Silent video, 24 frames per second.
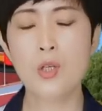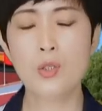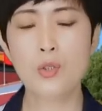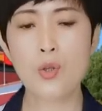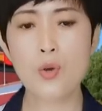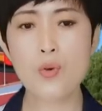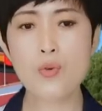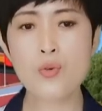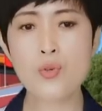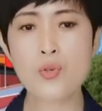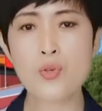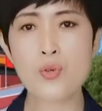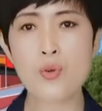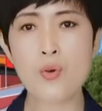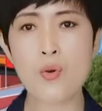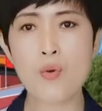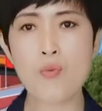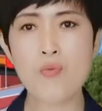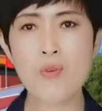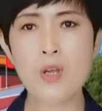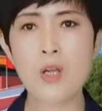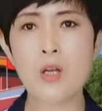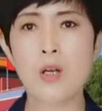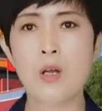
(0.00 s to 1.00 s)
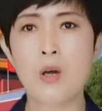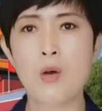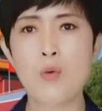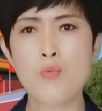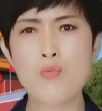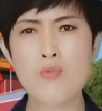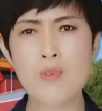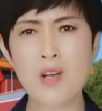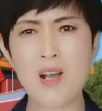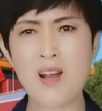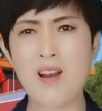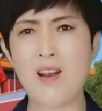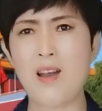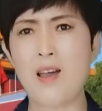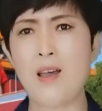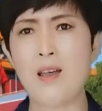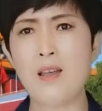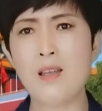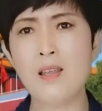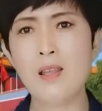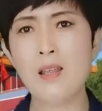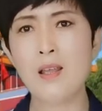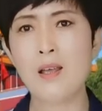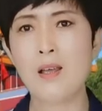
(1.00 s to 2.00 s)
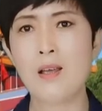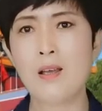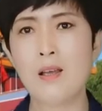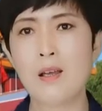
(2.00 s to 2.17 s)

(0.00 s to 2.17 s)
都是为了乌克兰，